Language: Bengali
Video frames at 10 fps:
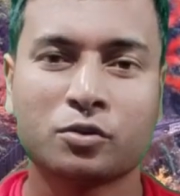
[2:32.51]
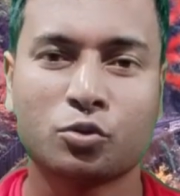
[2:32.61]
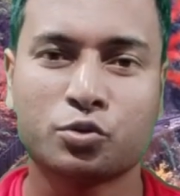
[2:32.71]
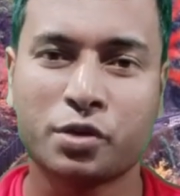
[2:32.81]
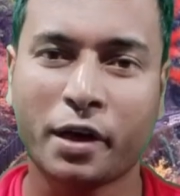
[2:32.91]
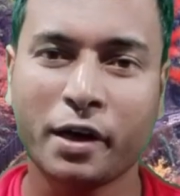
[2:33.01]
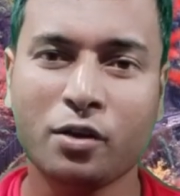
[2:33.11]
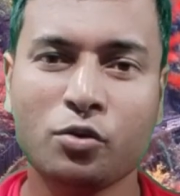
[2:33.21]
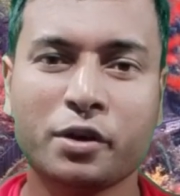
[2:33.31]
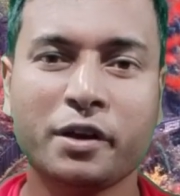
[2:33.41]
তো
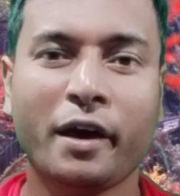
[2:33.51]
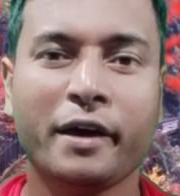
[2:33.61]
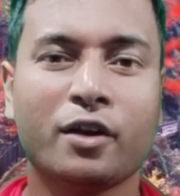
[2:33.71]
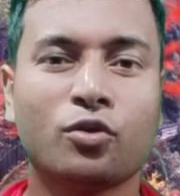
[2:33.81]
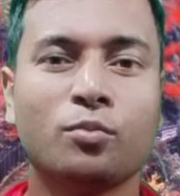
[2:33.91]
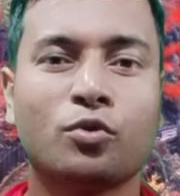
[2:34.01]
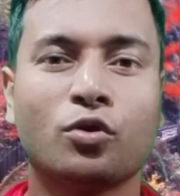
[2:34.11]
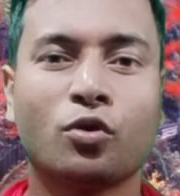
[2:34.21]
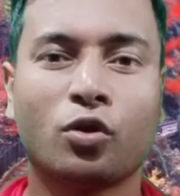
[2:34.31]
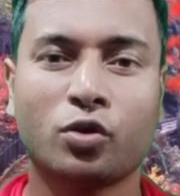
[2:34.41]
সেখানেও কিনা এরকম
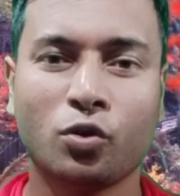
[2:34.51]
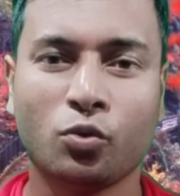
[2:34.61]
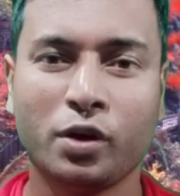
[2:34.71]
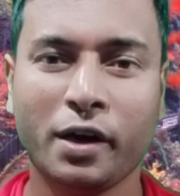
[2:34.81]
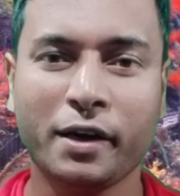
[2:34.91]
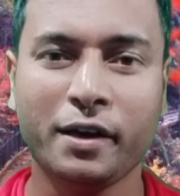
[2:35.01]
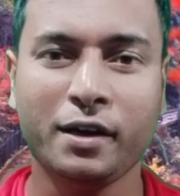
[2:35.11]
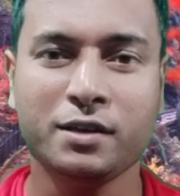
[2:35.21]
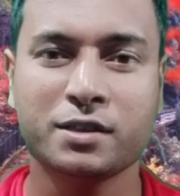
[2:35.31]
কোনো ঘটনা উল্লেখ নেই